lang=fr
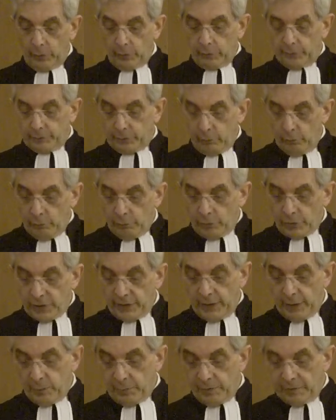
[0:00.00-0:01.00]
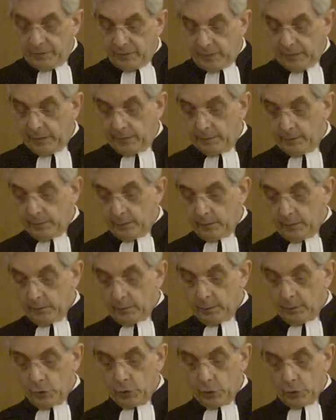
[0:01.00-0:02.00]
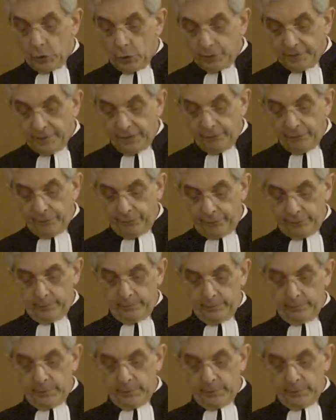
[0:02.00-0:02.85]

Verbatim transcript: en songe et lui dit, Joseph,